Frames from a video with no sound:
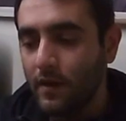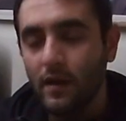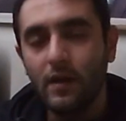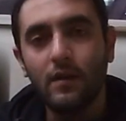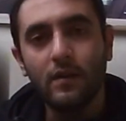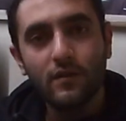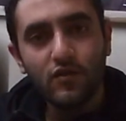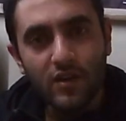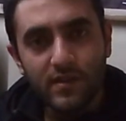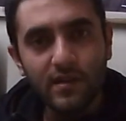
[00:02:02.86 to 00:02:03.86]
de e,
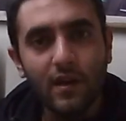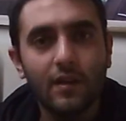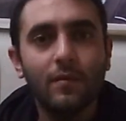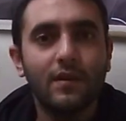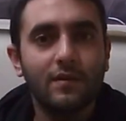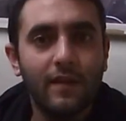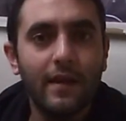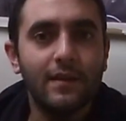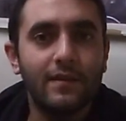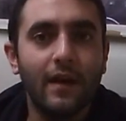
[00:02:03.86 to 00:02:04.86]
dışarısı kalabalık
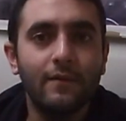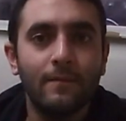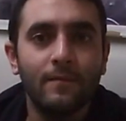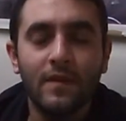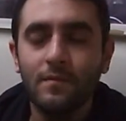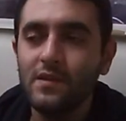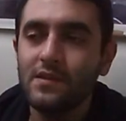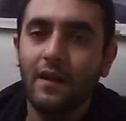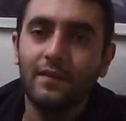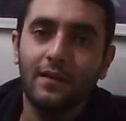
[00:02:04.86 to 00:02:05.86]
değilken
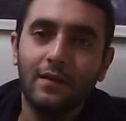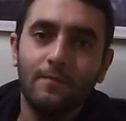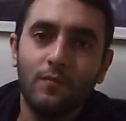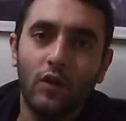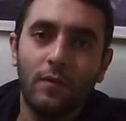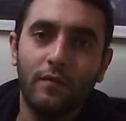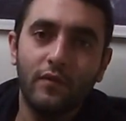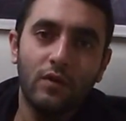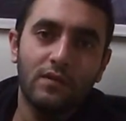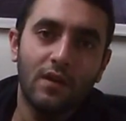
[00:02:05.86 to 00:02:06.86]
bizler de böyle bir
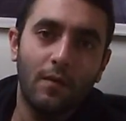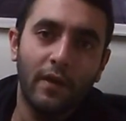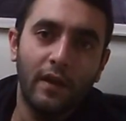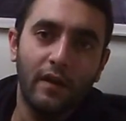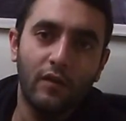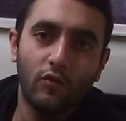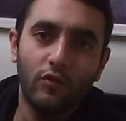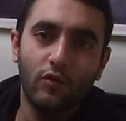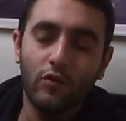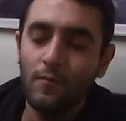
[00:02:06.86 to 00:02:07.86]
video hazırlama gereği
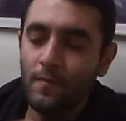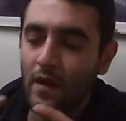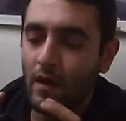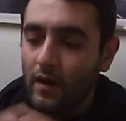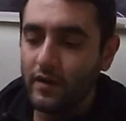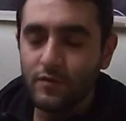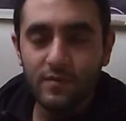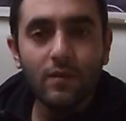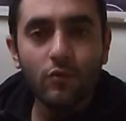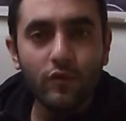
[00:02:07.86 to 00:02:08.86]
duyduk.
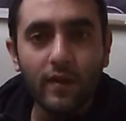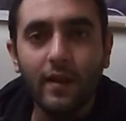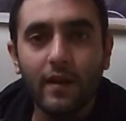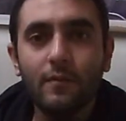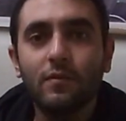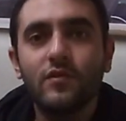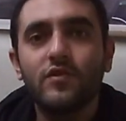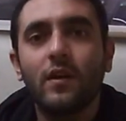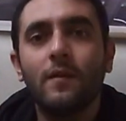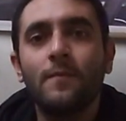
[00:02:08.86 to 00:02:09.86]
Aracımıza bugün neler
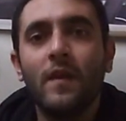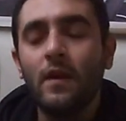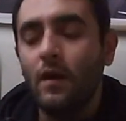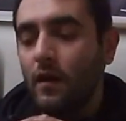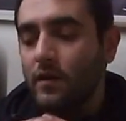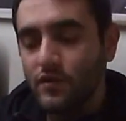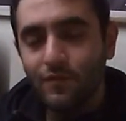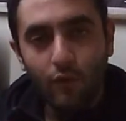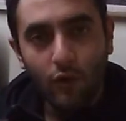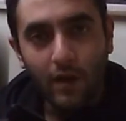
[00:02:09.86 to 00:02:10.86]
yapılacak?
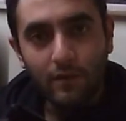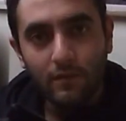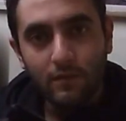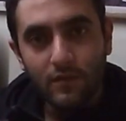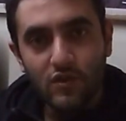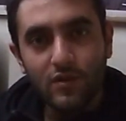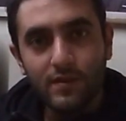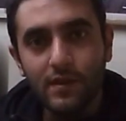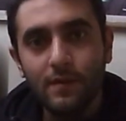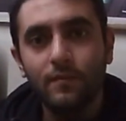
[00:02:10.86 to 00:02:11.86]
Aracın volan
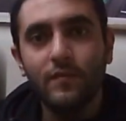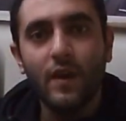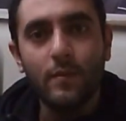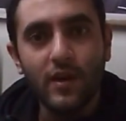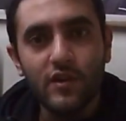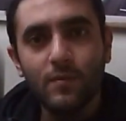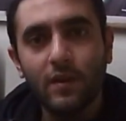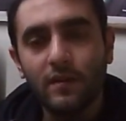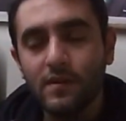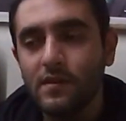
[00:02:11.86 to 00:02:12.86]
dişlisi, debriyaj
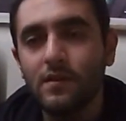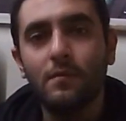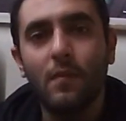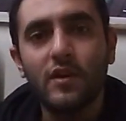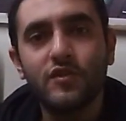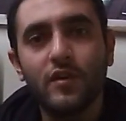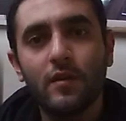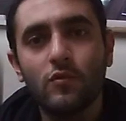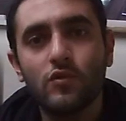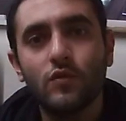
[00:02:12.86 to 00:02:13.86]
balatası, marş
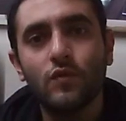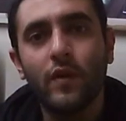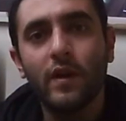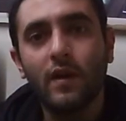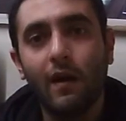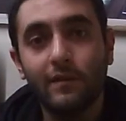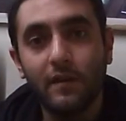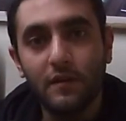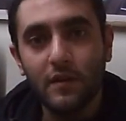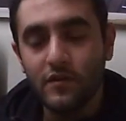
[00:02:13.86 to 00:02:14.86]
dinamosu ve
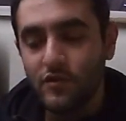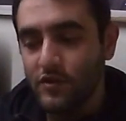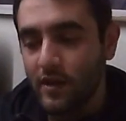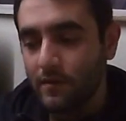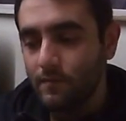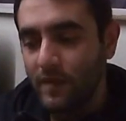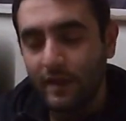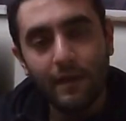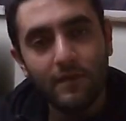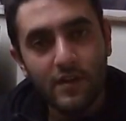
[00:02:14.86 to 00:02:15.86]
karteri değişecek.
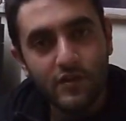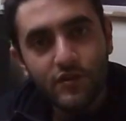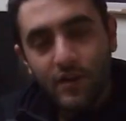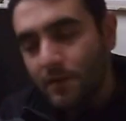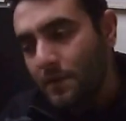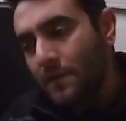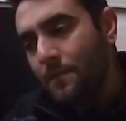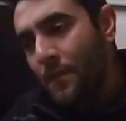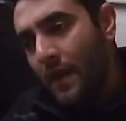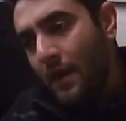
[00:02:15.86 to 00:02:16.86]
Neden değişecek? Benim